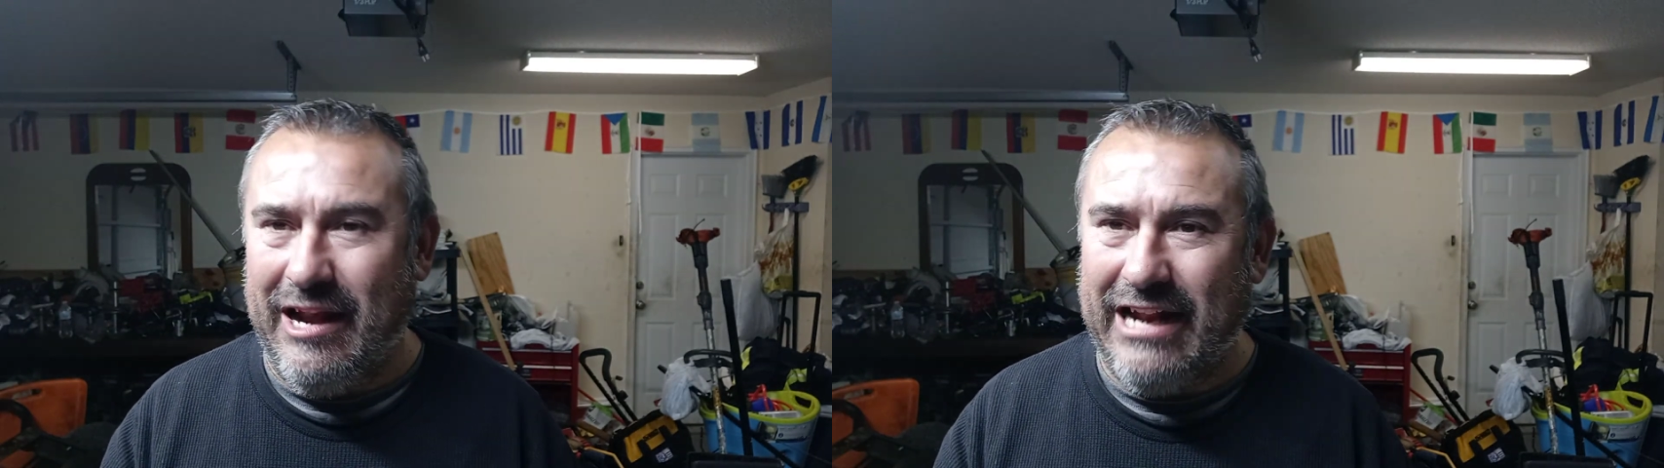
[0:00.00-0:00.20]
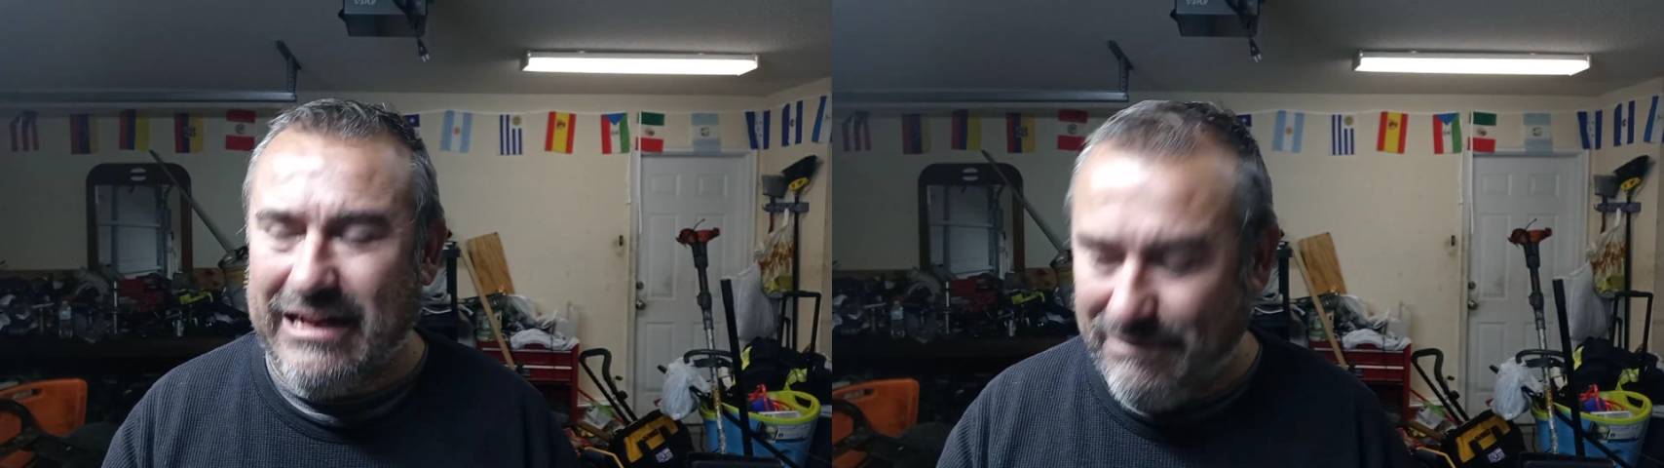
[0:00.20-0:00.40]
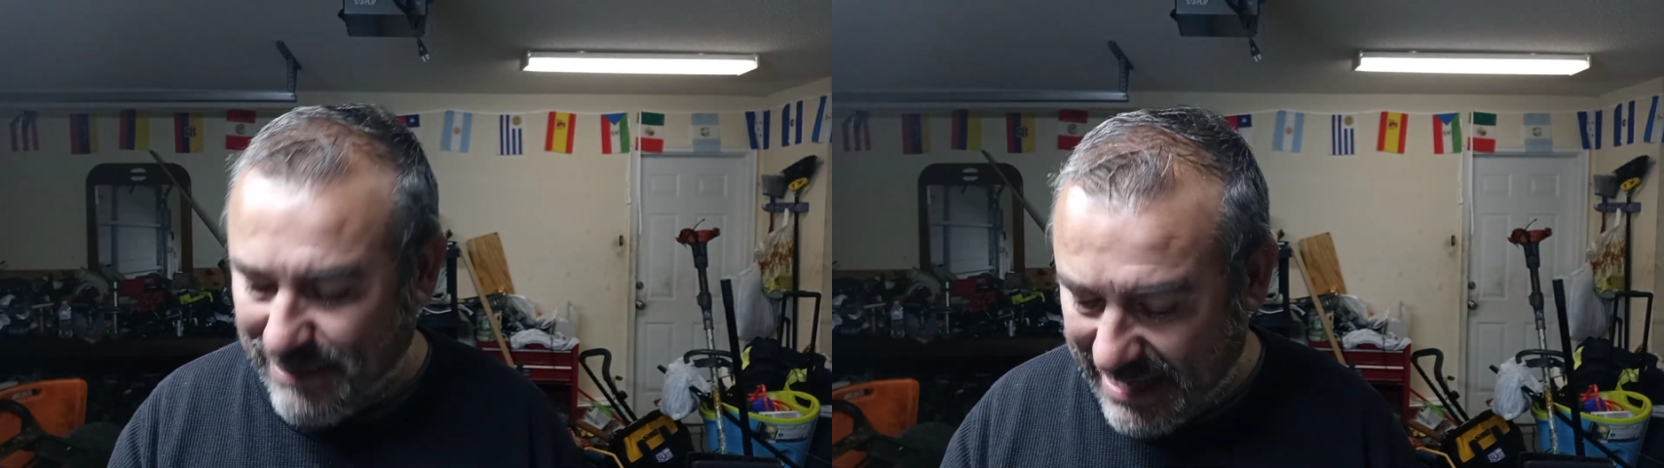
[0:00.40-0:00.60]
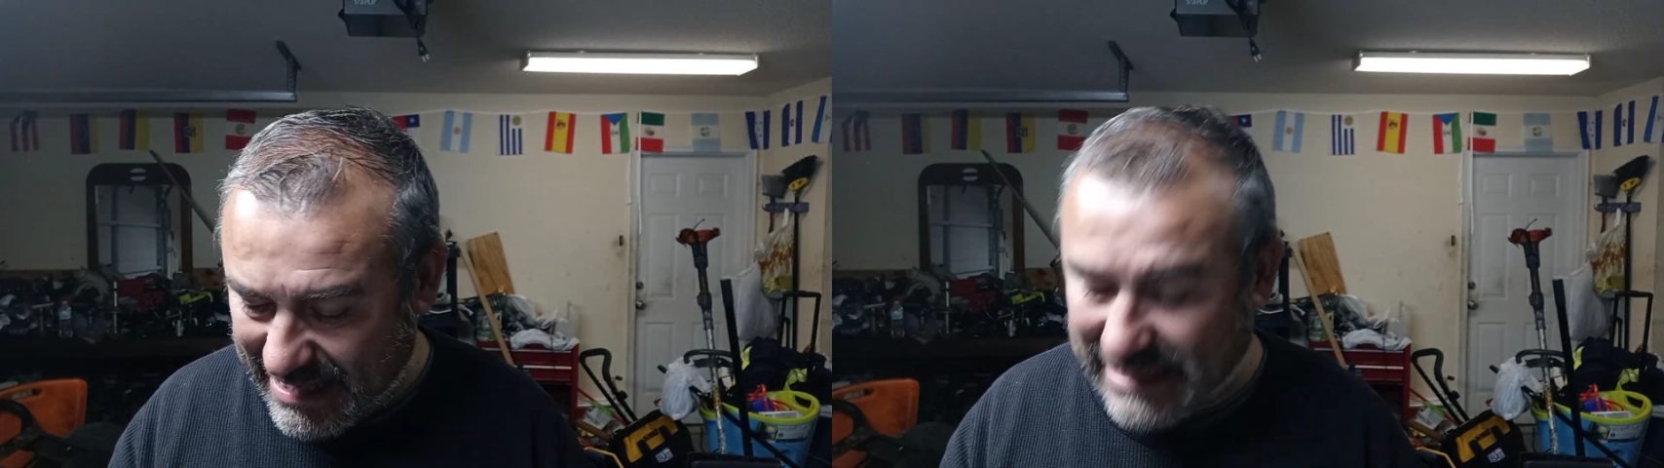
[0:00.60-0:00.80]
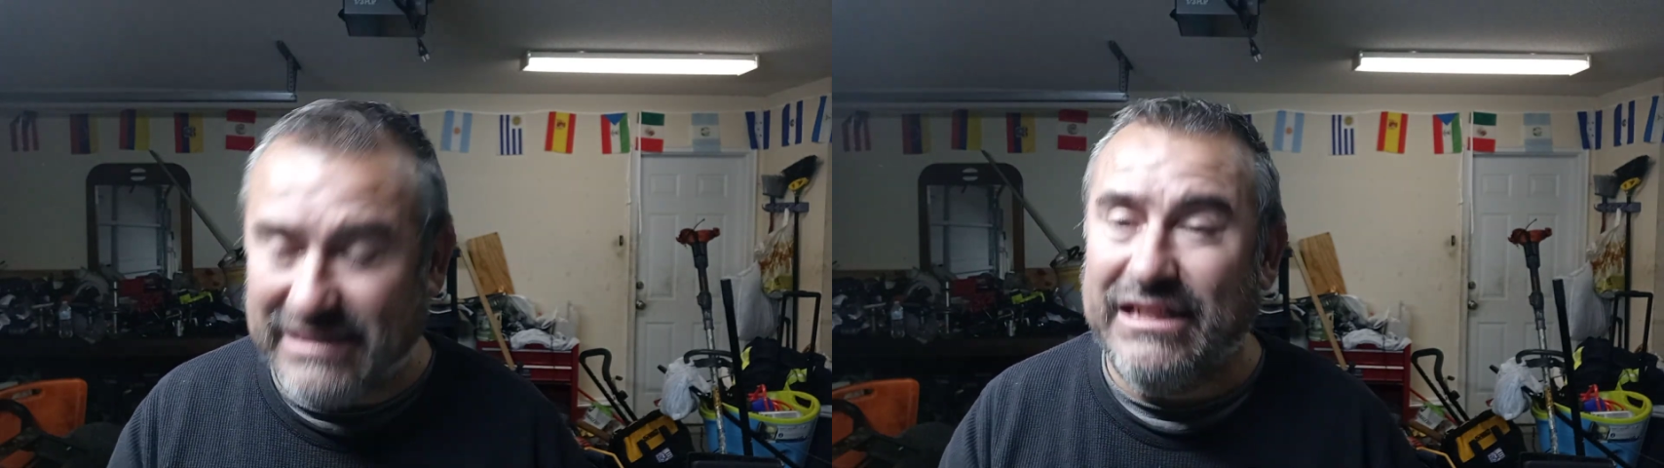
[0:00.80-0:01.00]
letras
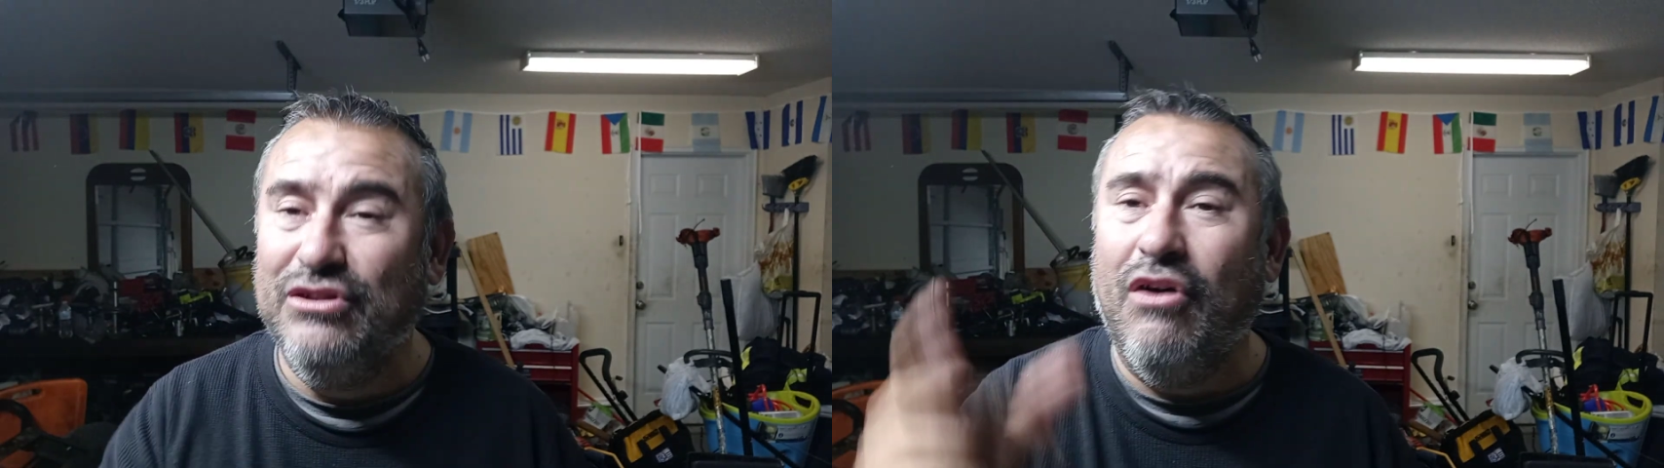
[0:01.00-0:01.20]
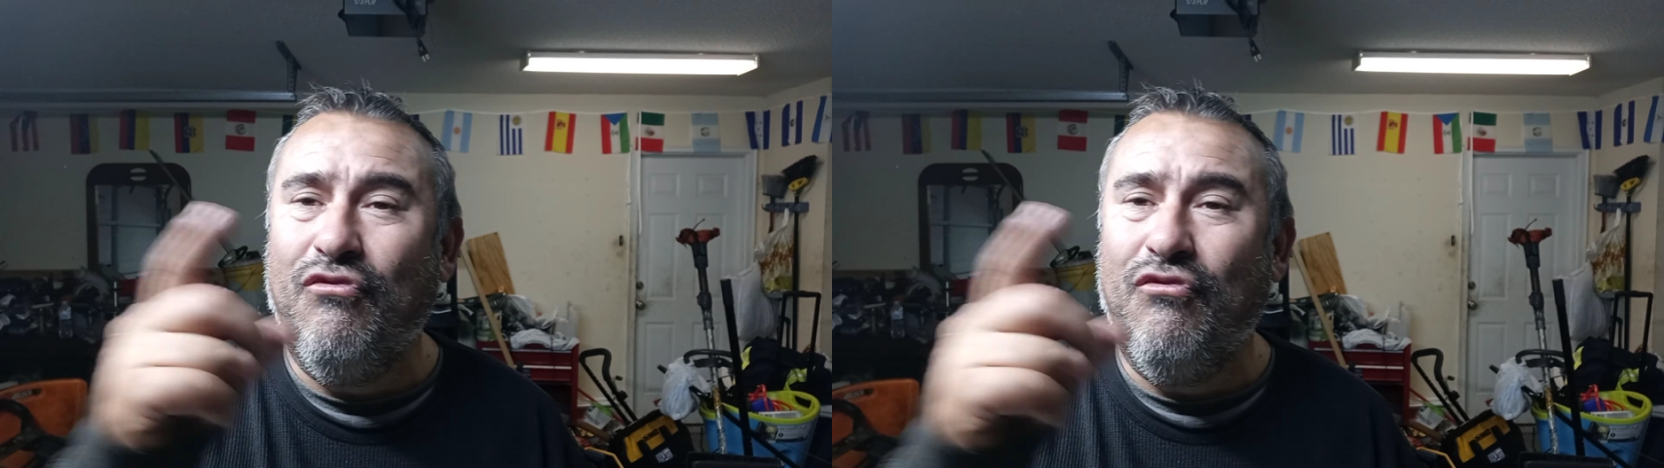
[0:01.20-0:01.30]
pequeñas, si no